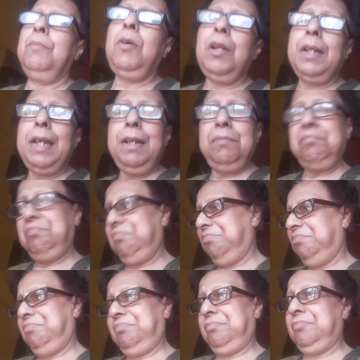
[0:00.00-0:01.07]
বরকে
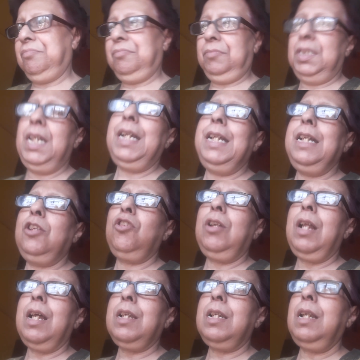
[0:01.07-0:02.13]
ছেলেটি
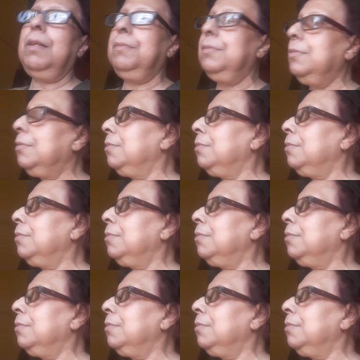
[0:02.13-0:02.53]
চলে আসলাম